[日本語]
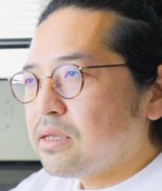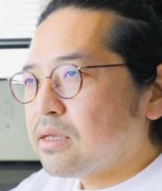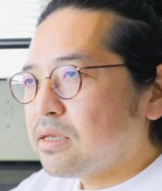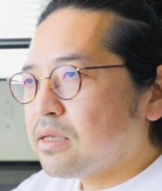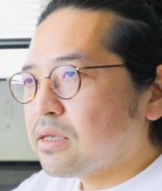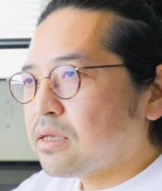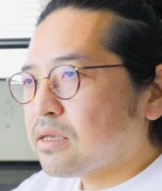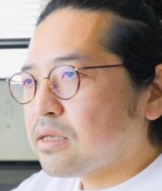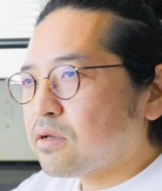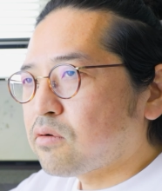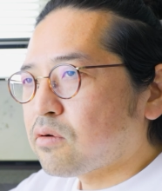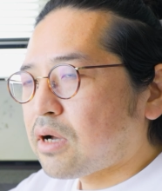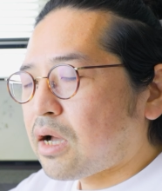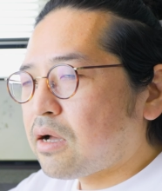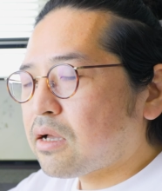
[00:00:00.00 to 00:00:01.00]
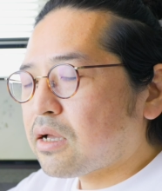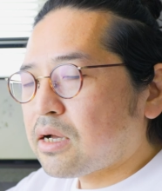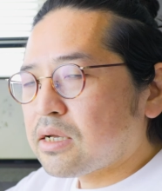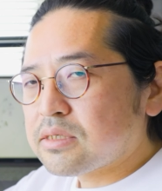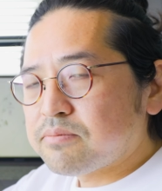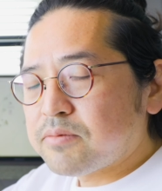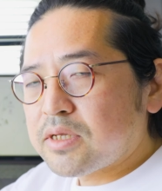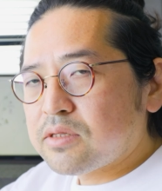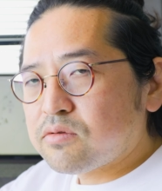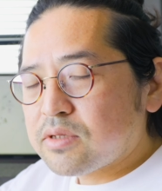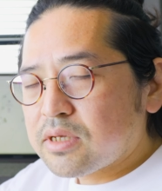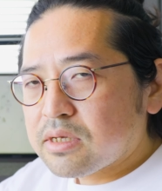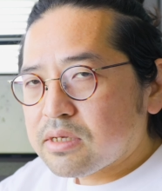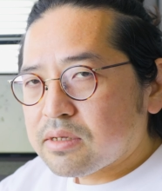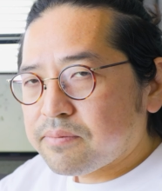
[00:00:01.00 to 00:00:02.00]
えー、結構画面の
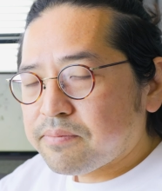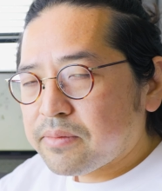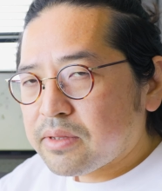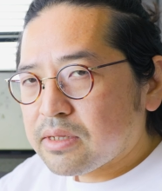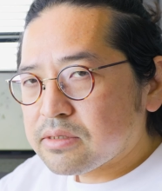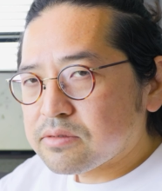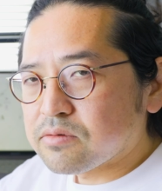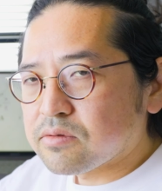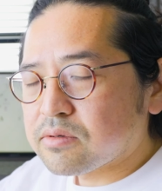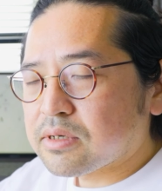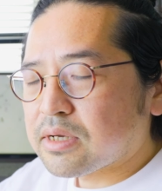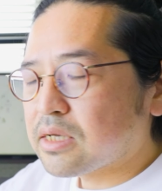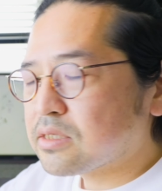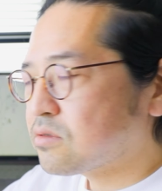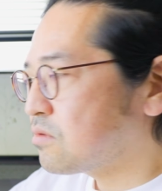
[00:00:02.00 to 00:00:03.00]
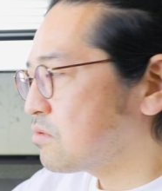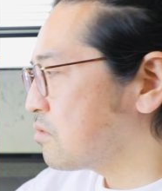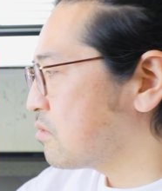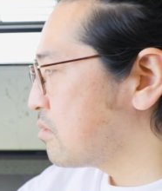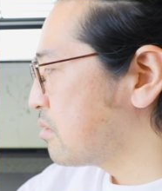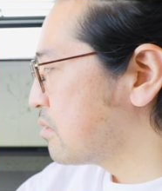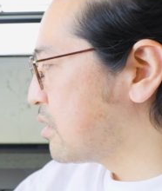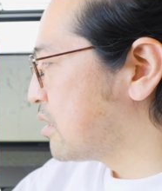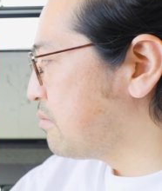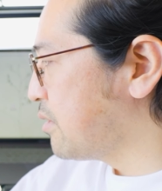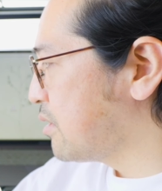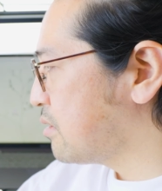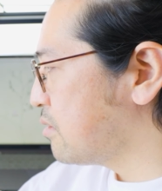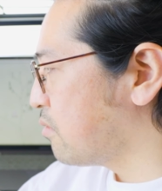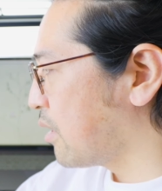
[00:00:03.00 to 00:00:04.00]
ねその画像の緻
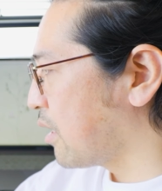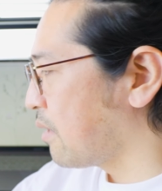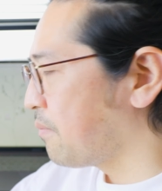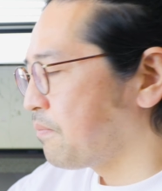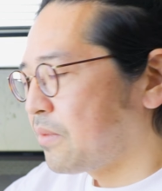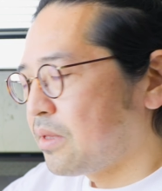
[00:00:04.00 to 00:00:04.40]
密度が